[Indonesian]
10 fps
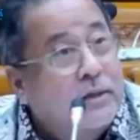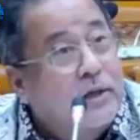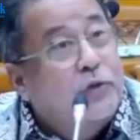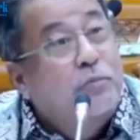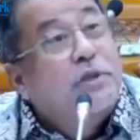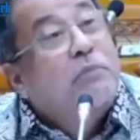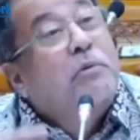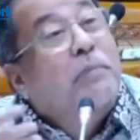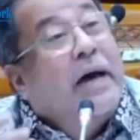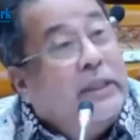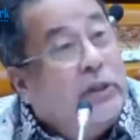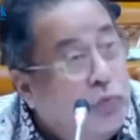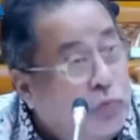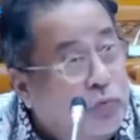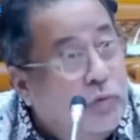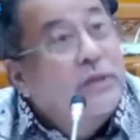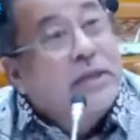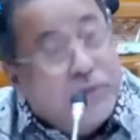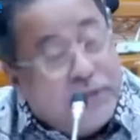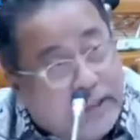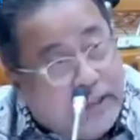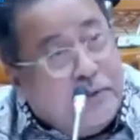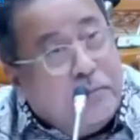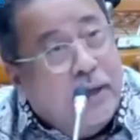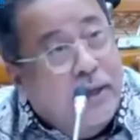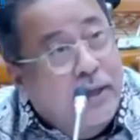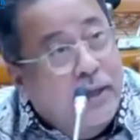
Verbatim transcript: itu bisa membantu. Saya mencatatnya, Pak.